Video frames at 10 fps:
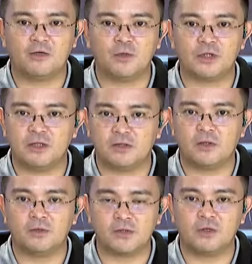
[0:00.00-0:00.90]
which is
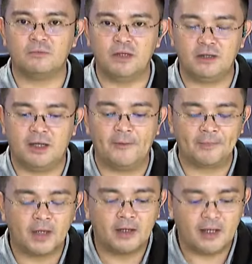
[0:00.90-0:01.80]
also a media.
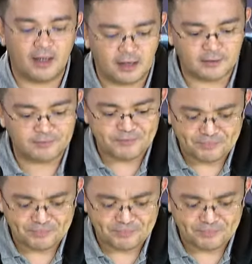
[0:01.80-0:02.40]
And